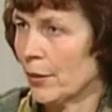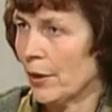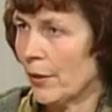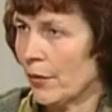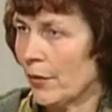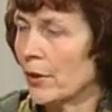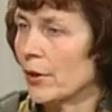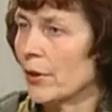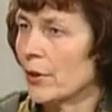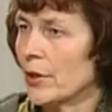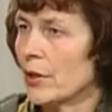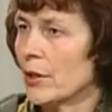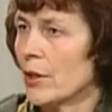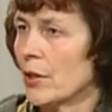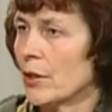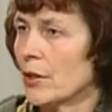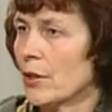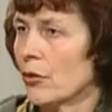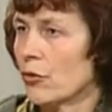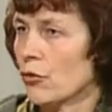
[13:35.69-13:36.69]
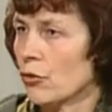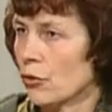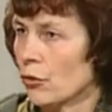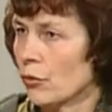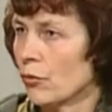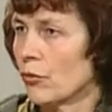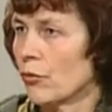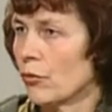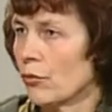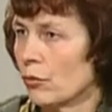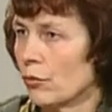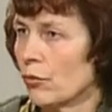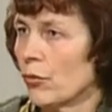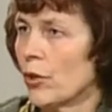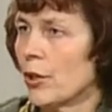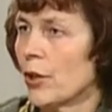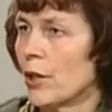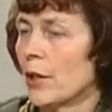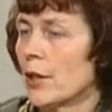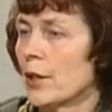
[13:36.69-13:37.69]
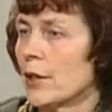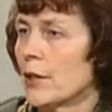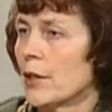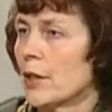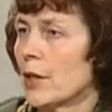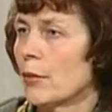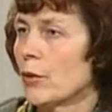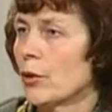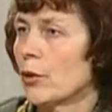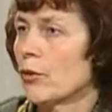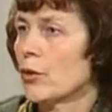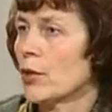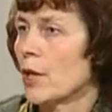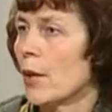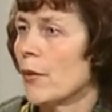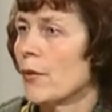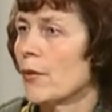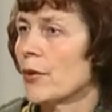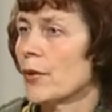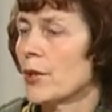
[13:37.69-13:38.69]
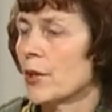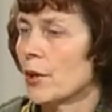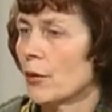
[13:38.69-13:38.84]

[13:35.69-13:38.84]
Правильно ты сказал, что мы знаем эту заповедь,